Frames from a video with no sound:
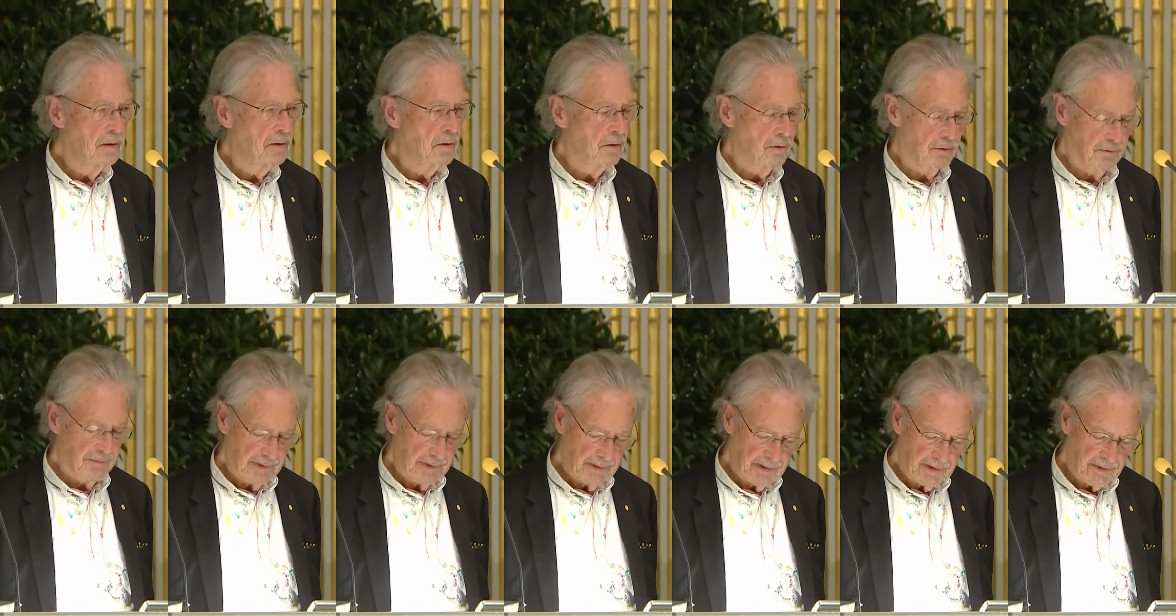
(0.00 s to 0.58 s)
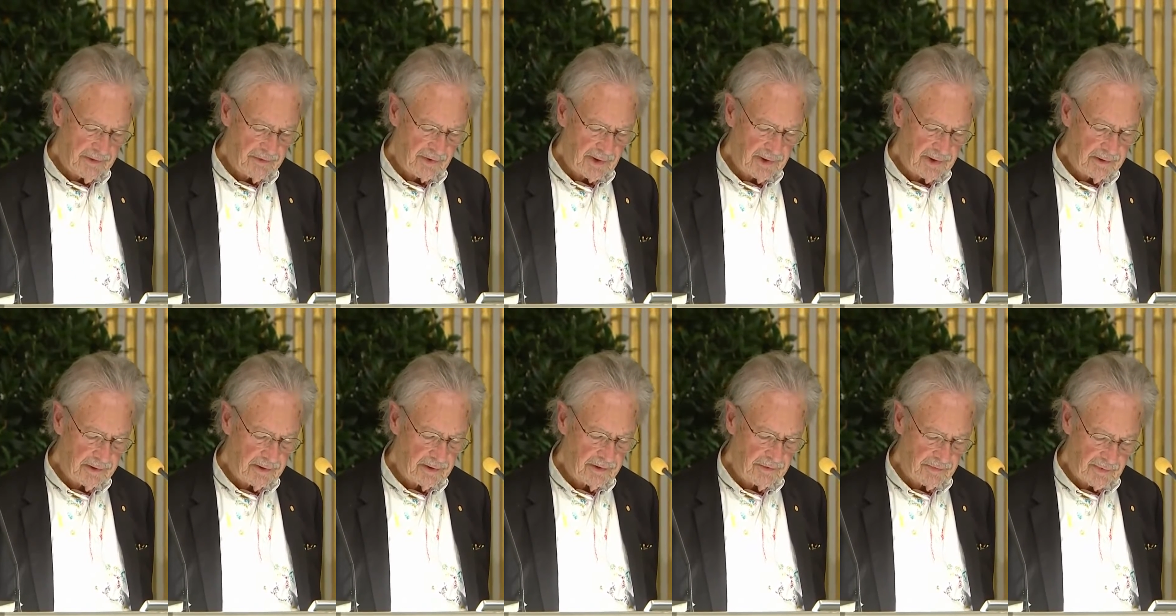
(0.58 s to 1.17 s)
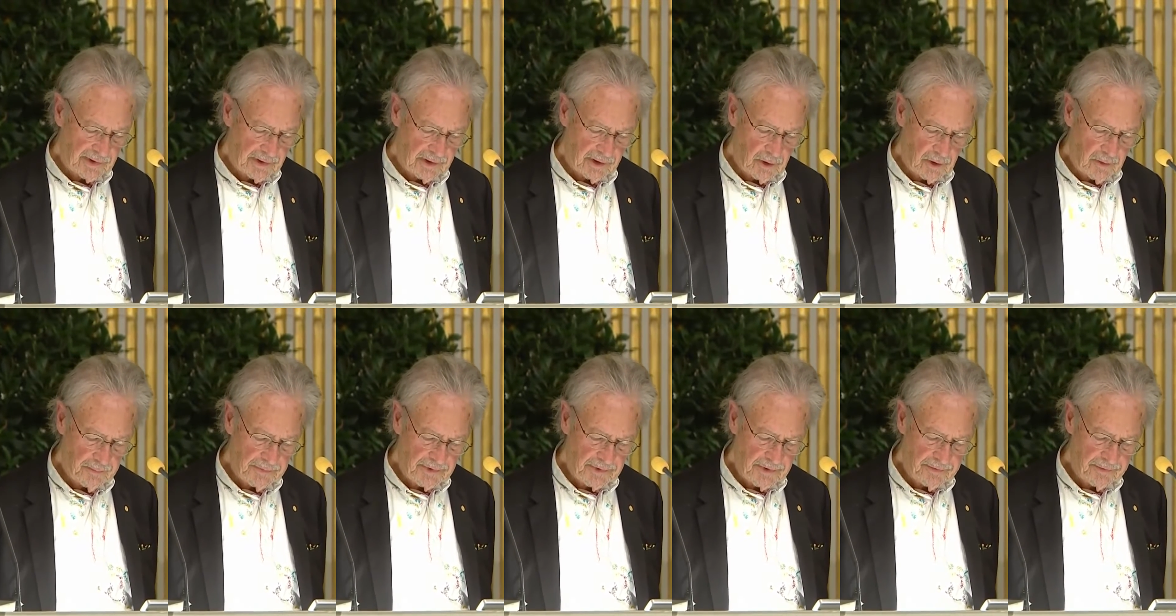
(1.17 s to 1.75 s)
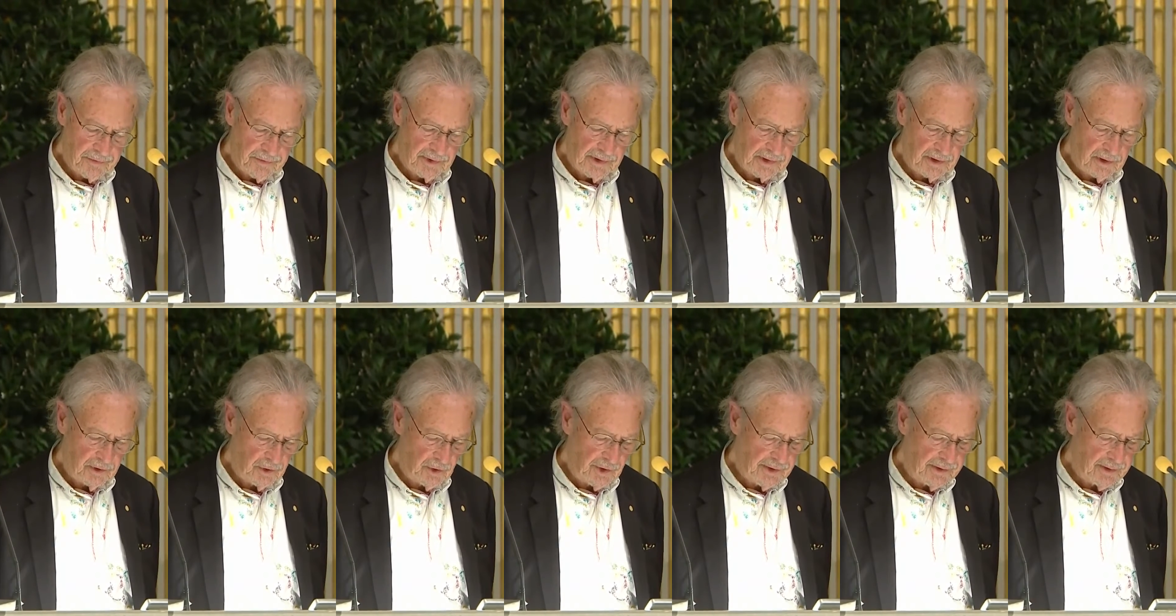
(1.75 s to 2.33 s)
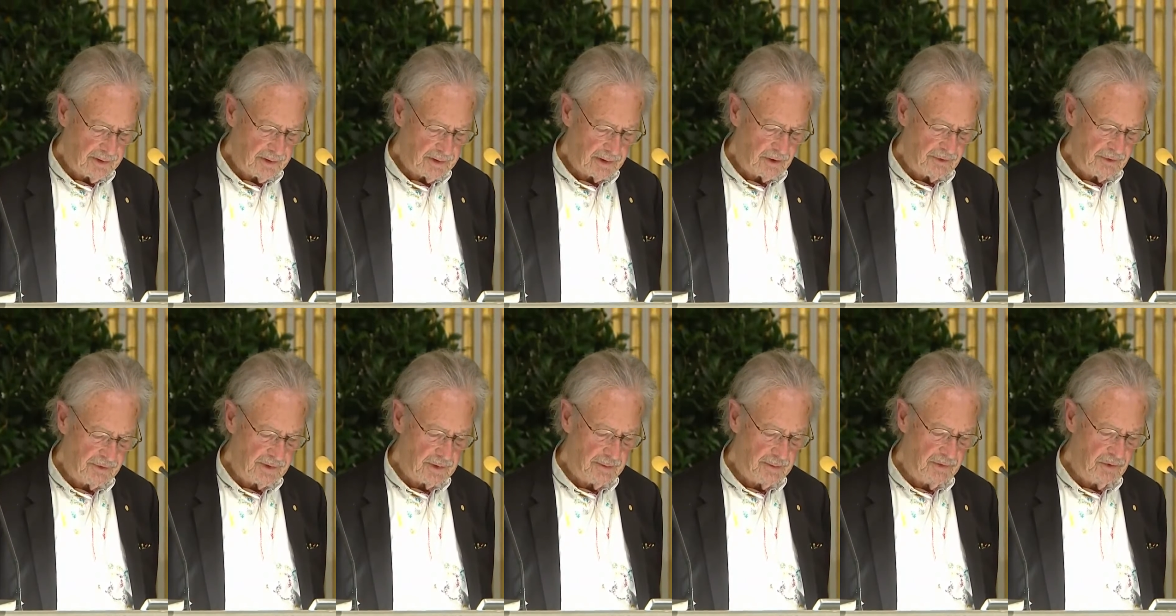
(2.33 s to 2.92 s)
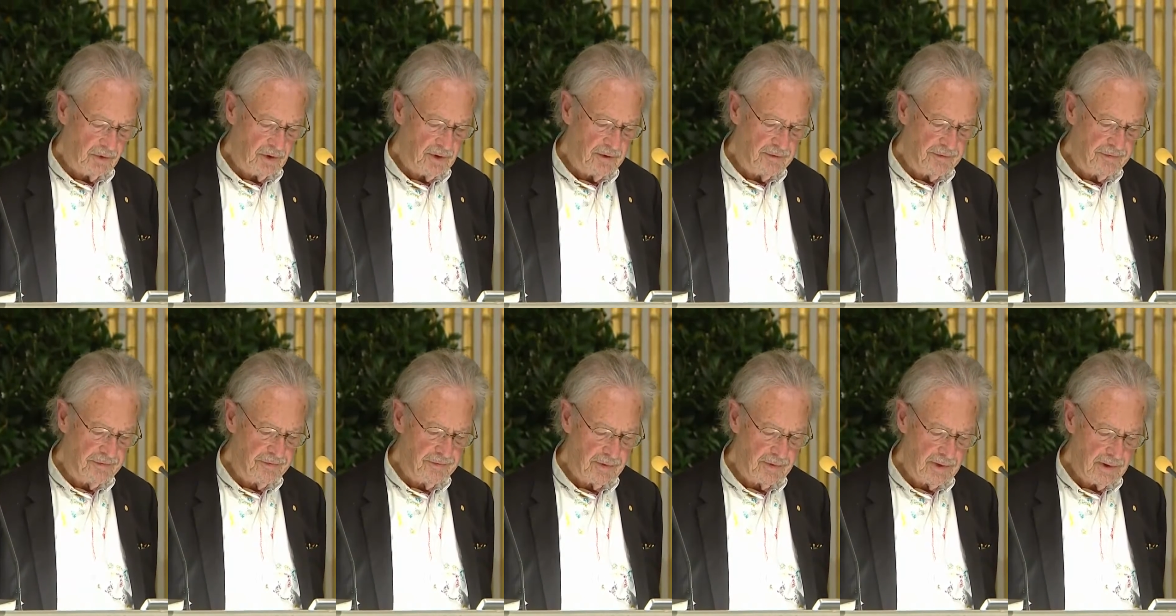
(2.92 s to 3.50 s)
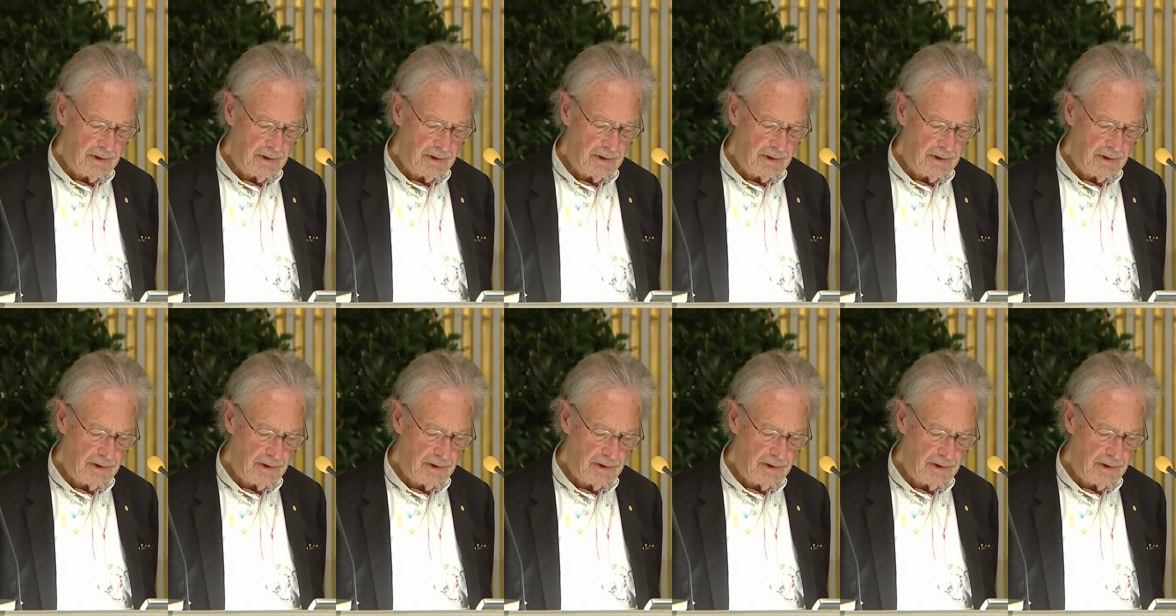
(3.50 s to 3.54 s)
und wenn die Zeit es erlaubte, von den Leuten aus dem Dorf